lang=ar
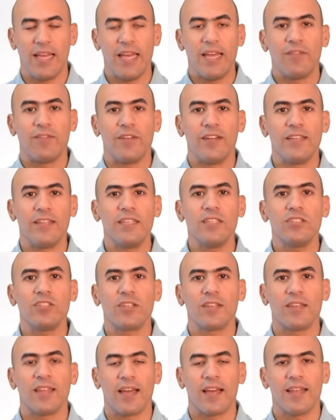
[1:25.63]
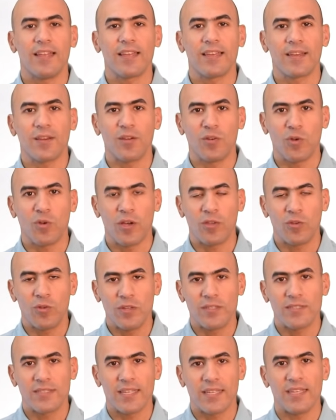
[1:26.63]
فنتيجة ذلك أنه هدول
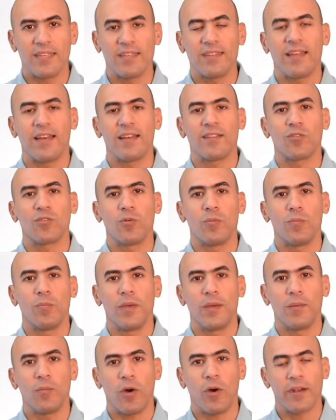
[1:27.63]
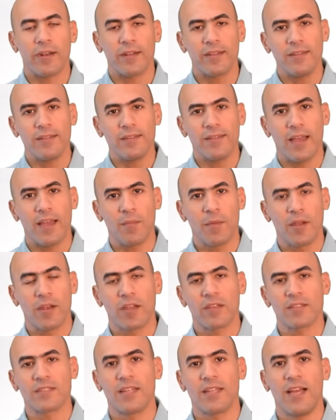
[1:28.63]
السيدات هم معرضين دائما
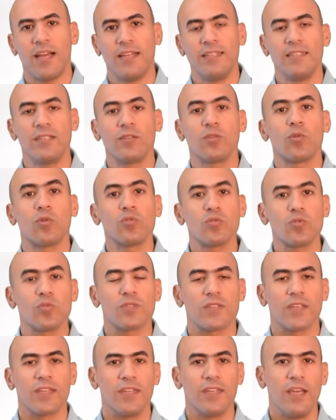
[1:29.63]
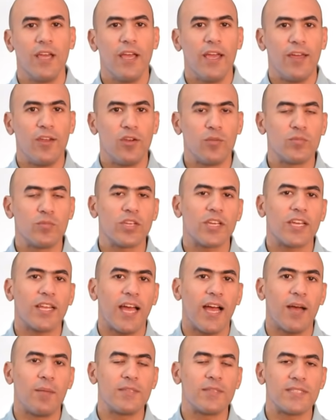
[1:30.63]
لنقص الحديد خصوصا أنه بشكل
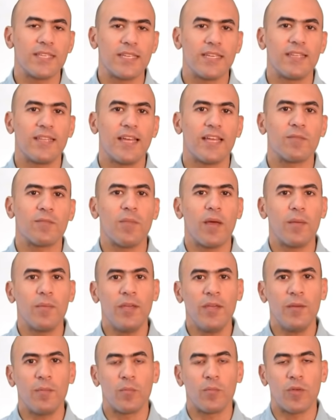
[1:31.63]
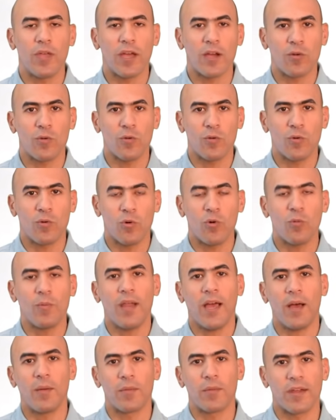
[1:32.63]
عام السيدات ما بيحبوا ياكلوا اللحوم
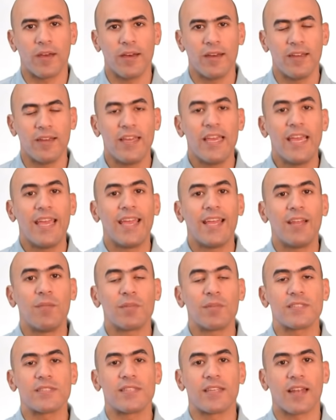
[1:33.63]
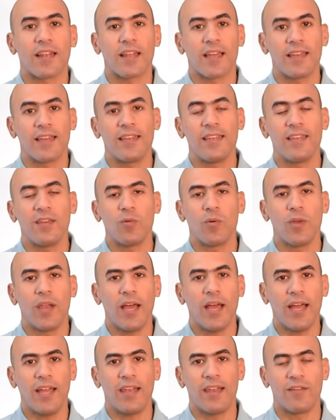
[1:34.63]
الحمراء المصدر الغني
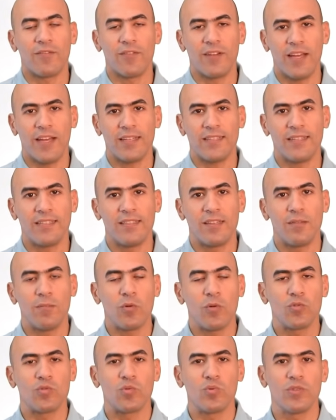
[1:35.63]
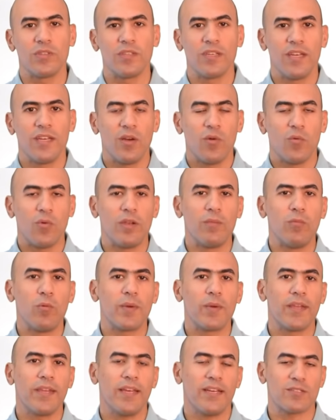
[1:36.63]
والأعلى في الحديد الموجود واللي
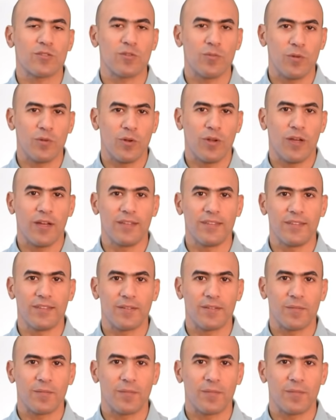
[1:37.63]
ممكن يحصلوا منه الحديد